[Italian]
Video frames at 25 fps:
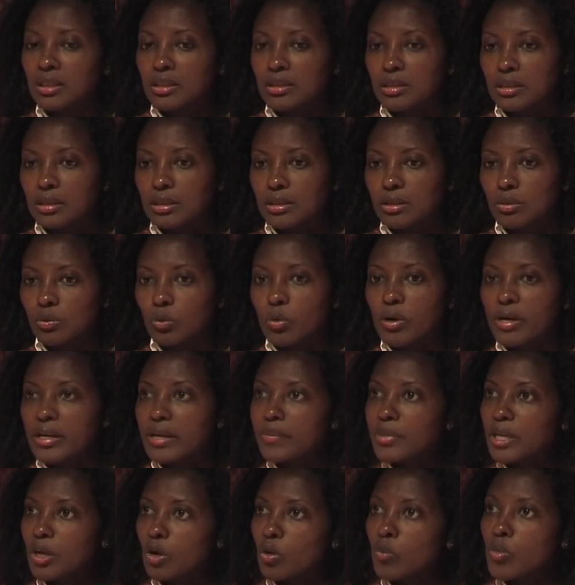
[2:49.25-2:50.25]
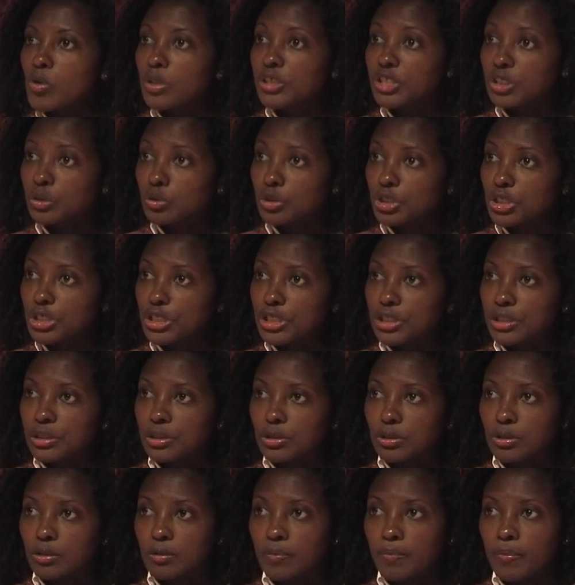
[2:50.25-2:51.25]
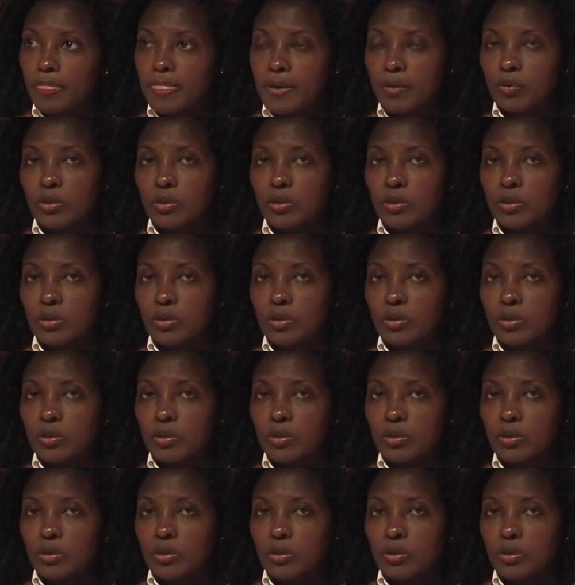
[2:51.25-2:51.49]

di, un crimine come il genocidio.